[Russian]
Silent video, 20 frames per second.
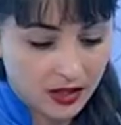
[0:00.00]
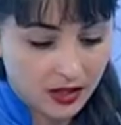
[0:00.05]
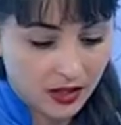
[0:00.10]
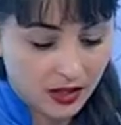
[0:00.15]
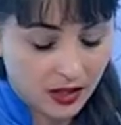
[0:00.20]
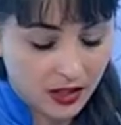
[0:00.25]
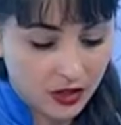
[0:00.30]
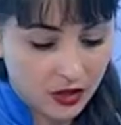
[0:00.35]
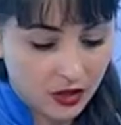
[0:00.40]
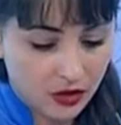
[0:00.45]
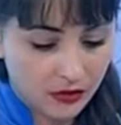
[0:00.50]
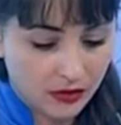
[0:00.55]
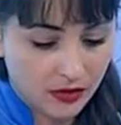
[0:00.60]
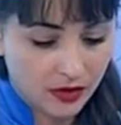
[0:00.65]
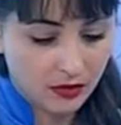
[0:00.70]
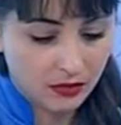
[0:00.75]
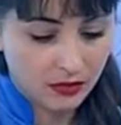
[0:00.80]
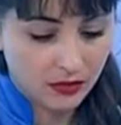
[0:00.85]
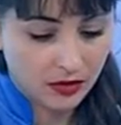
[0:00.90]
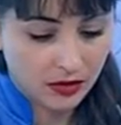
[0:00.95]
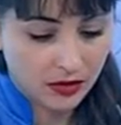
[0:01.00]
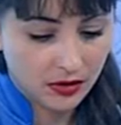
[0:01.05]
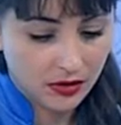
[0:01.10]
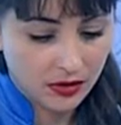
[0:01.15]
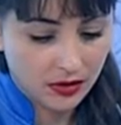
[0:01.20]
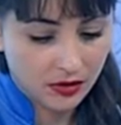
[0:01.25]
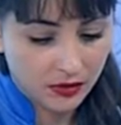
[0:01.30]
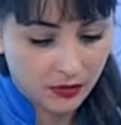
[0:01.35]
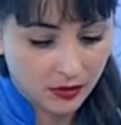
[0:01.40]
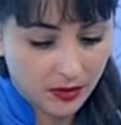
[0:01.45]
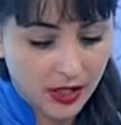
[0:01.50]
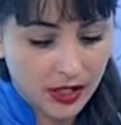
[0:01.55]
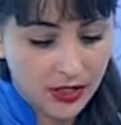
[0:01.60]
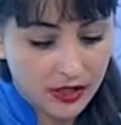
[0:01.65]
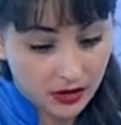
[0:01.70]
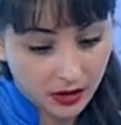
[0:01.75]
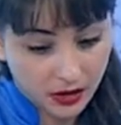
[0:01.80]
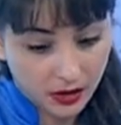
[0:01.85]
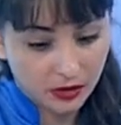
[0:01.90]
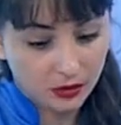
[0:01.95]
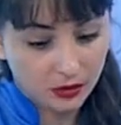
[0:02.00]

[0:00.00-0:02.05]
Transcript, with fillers: заканчиваем в 5, а,